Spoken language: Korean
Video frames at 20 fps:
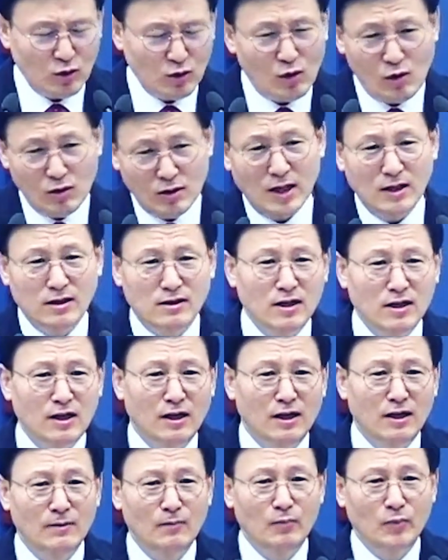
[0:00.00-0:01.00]
똑같아.
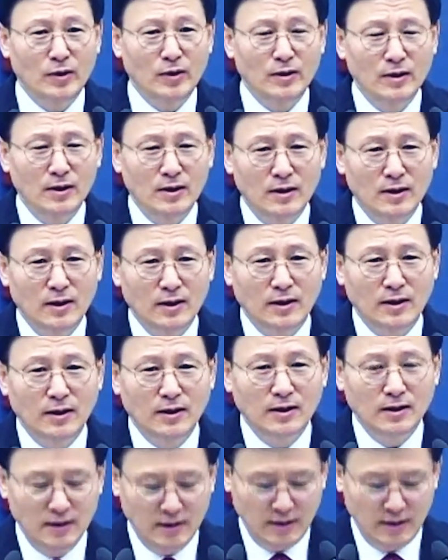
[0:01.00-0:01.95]
음, 예.